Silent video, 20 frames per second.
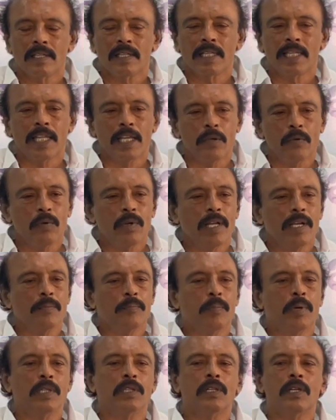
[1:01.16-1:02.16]
తీవ్ర
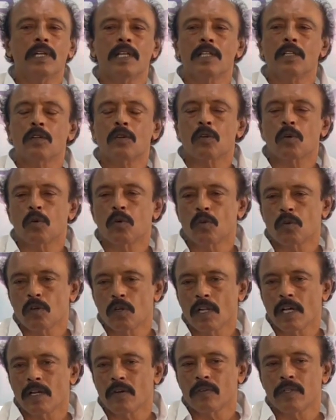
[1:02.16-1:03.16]
ఇబ్బందులు
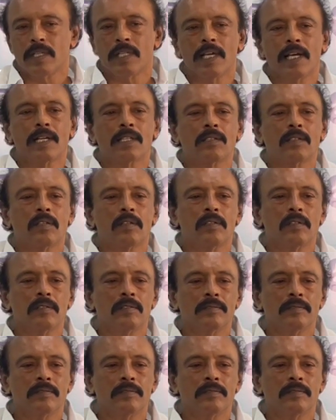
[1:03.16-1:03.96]
ఎదుర్కొంటున్నారు విద్యార్థులు